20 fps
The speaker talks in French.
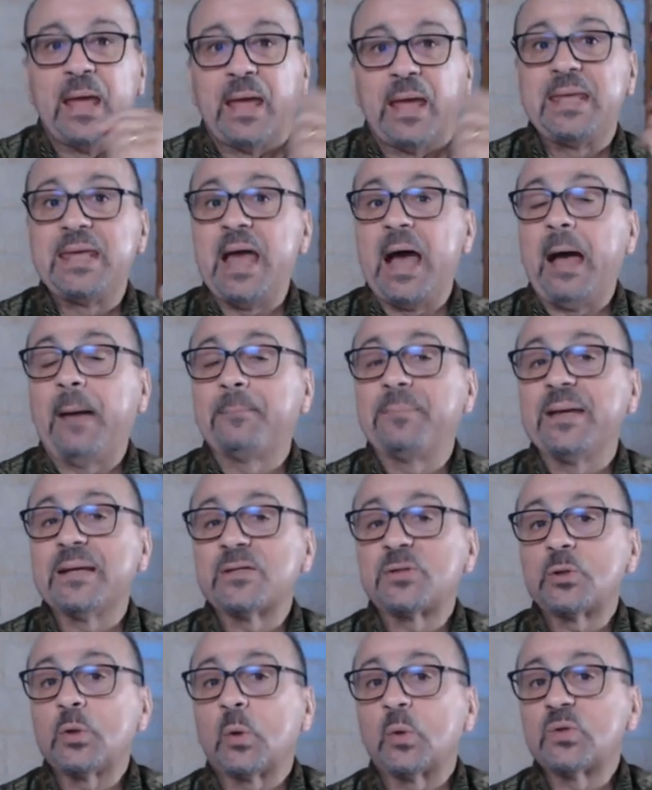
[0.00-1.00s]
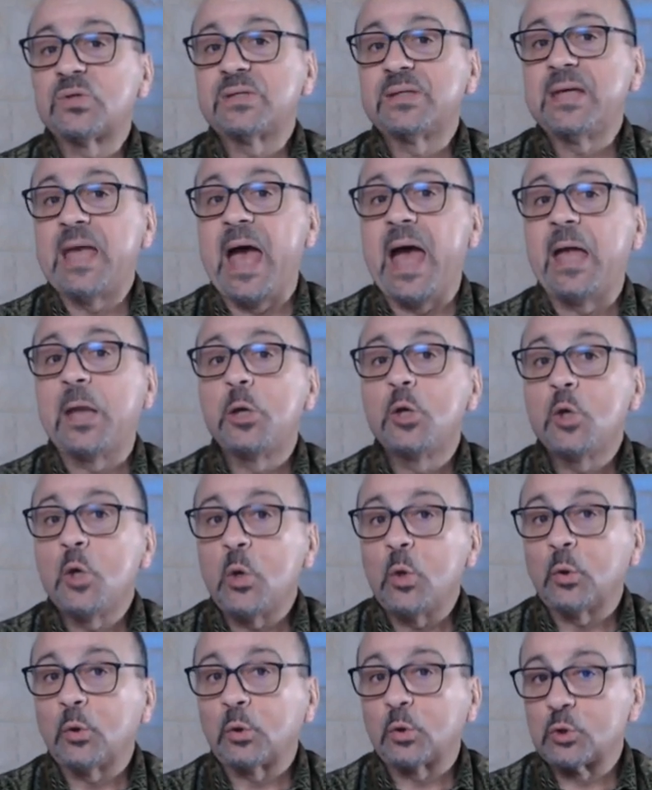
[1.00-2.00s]
Il y a bien sûr aussi un
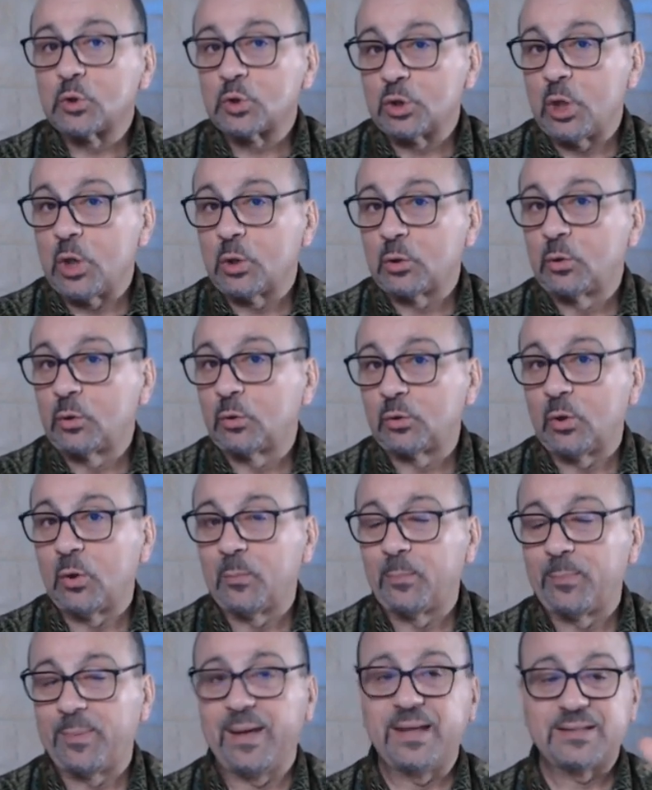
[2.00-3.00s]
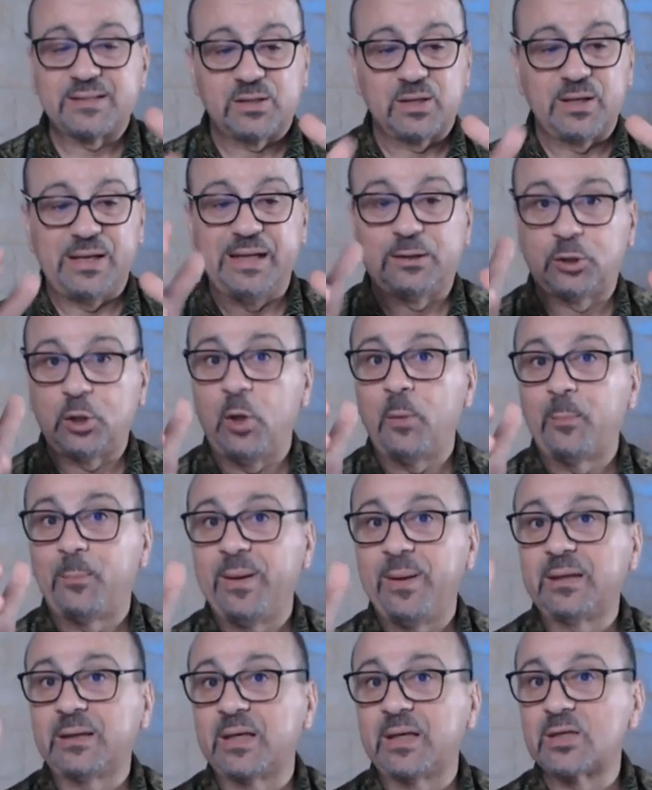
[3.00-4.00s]
autre genre de tempête, c'est les
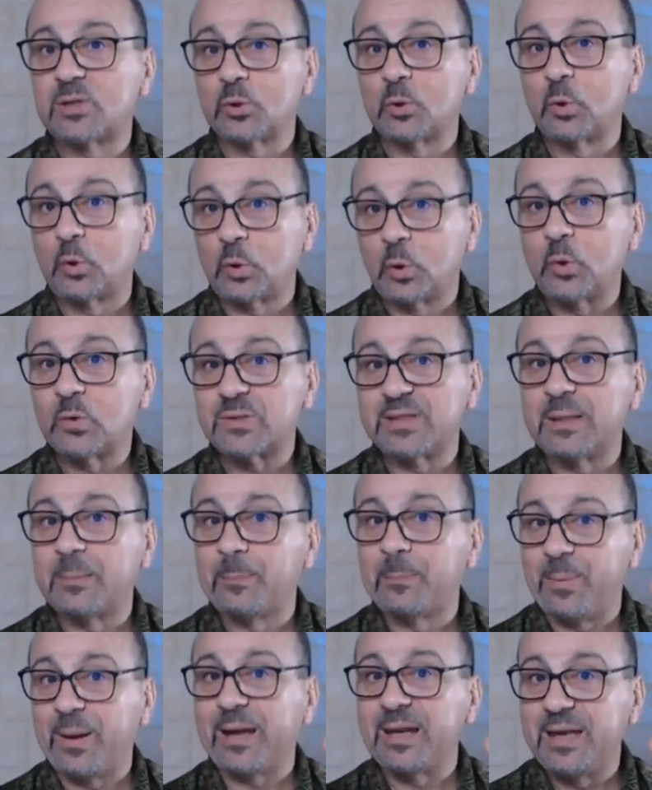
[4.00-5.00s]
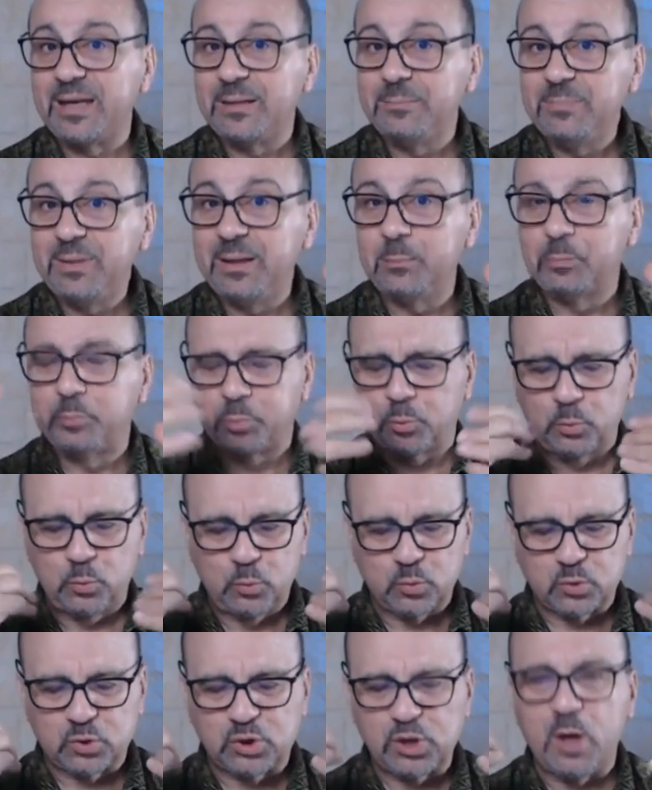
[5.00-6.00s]
tempêtes qui sont causées par l'ennemi pour
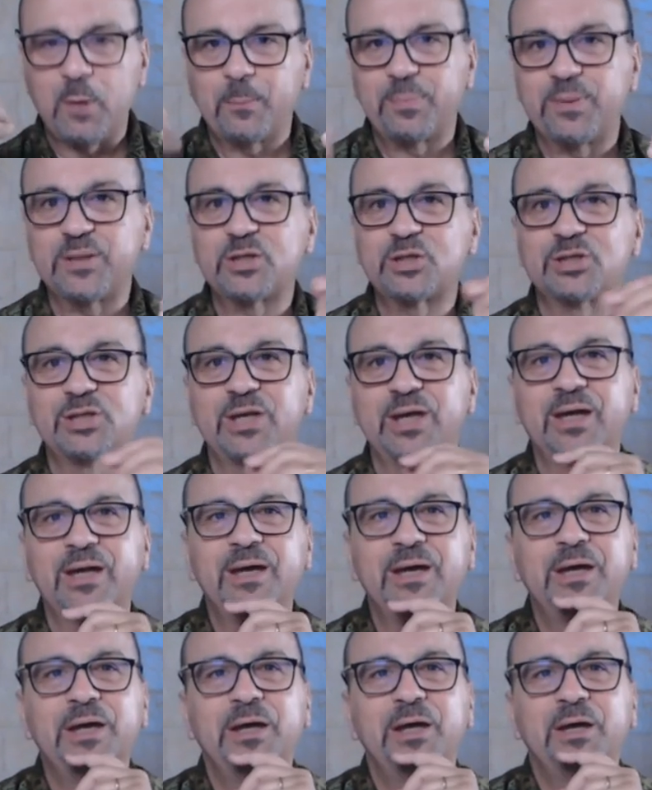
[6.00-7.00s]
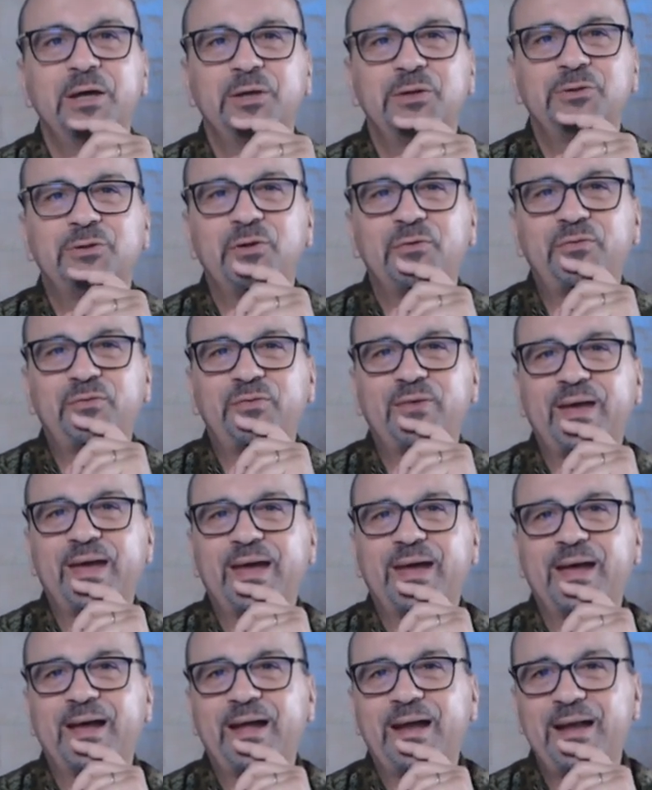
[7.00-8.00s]
nous empêcher de
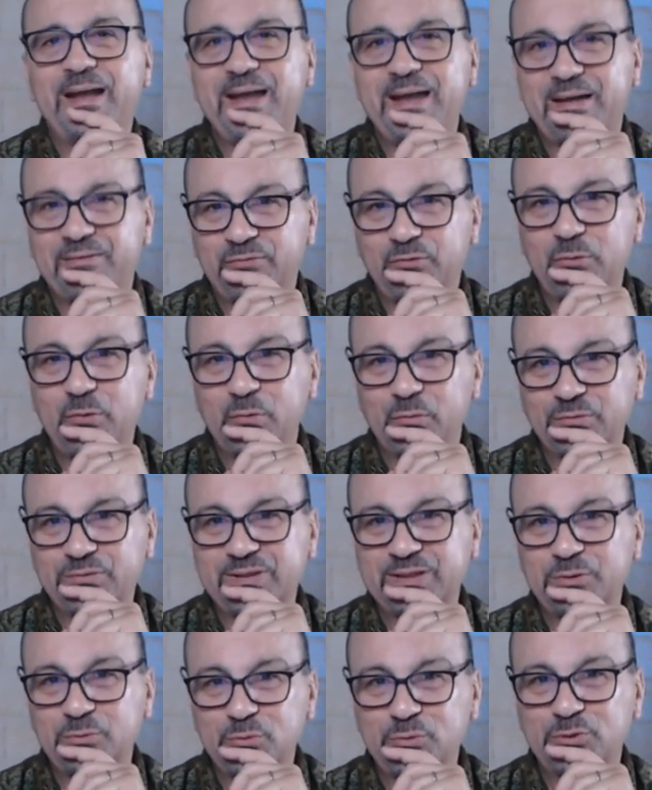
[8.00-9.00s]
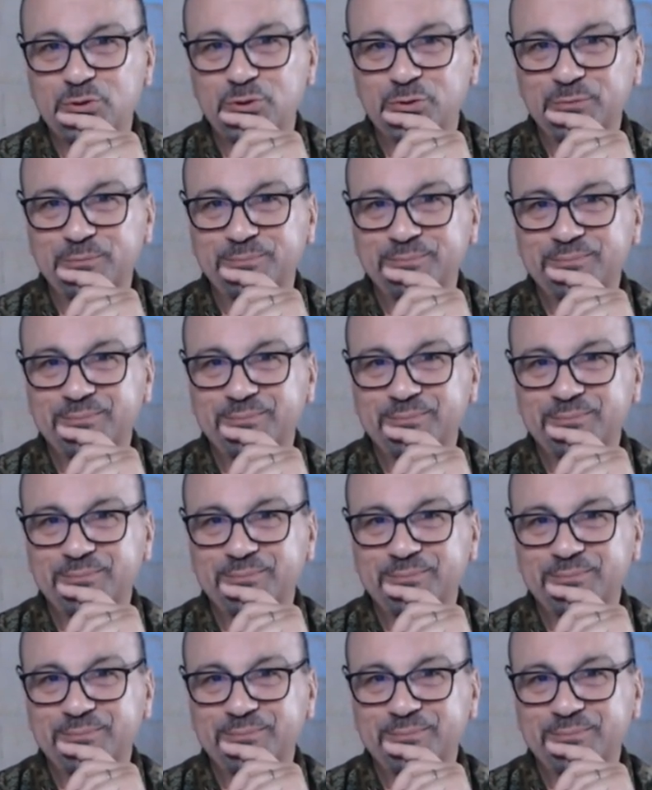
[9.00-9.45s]
faire la volonté de Dieu.